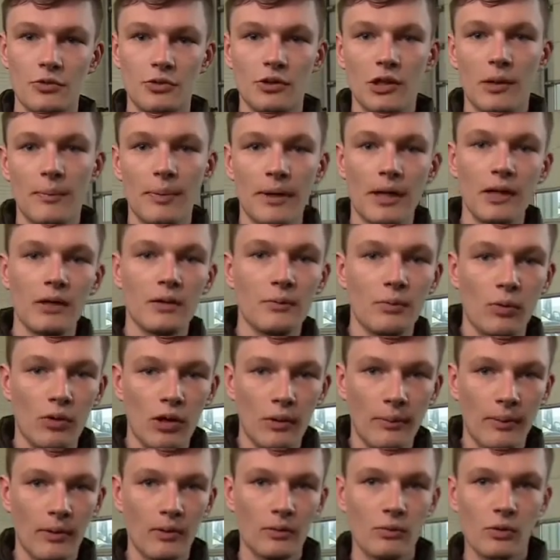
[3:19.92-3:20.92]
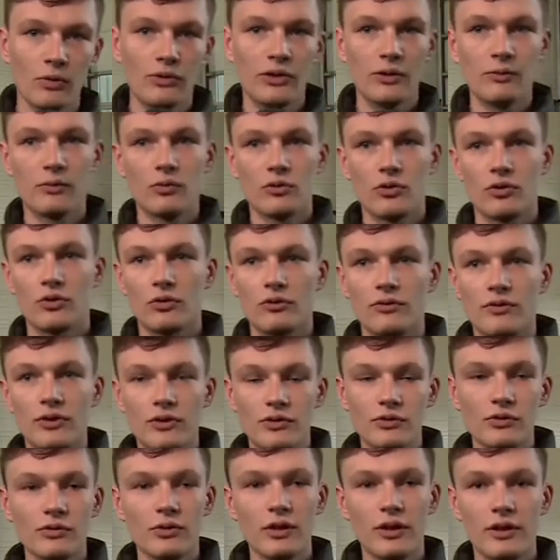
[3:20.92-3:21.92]
me suis dit après, pourquoi pas augmenter mon champ de
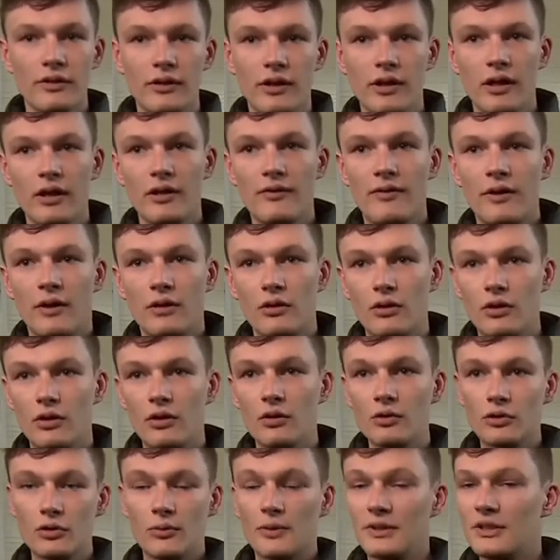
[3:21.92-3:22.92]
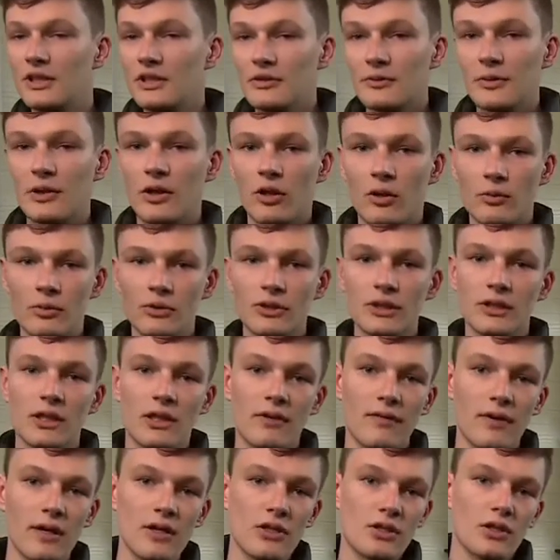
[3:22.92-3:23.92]
vision et aller vers l'automatisme et la robotique
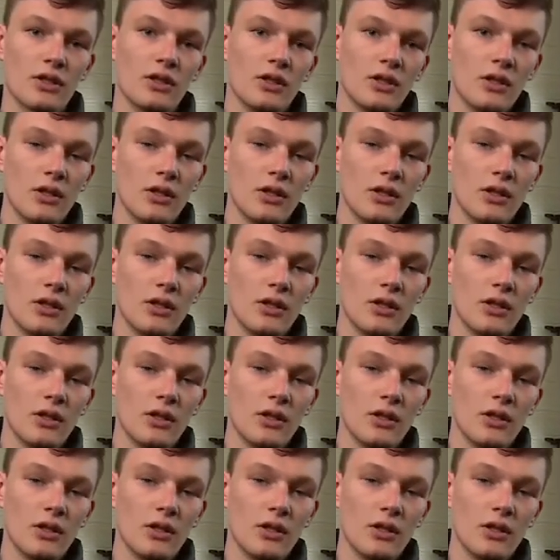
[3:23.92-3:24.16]
d'élevage.